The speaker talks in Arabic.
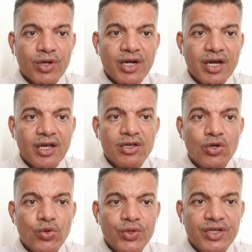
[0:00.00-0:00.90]
وراء
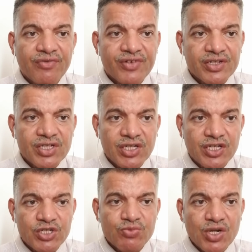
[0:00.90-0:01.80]
أي هوية فردية
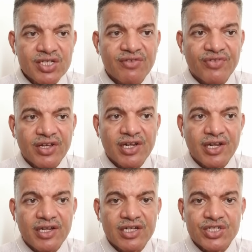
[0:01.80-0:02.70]
يجب كسر
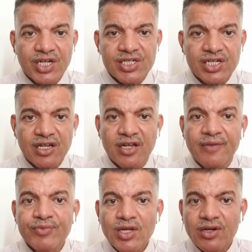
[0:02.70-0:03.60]
فكرة الان
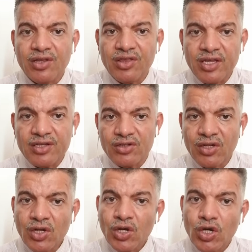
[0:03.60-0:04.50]
الشخصية لذات
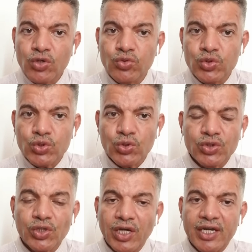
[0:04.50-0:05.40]

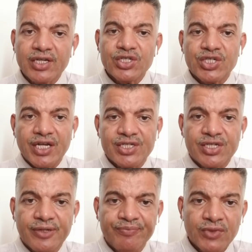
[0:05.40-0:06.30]
الوجود غير
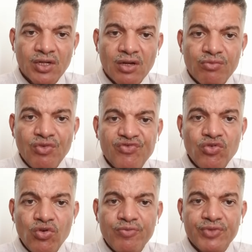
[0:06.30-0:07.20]
الشخصي
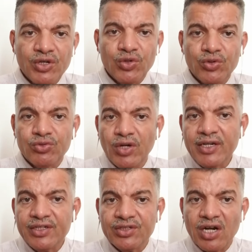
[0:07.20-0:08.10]
مفهوم
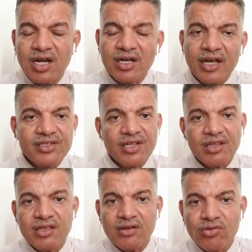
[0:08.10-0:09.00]
الإدراك
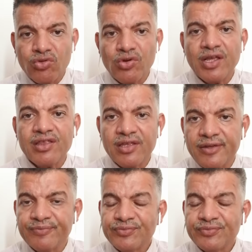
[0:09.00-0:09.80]
التأثير ثلاثي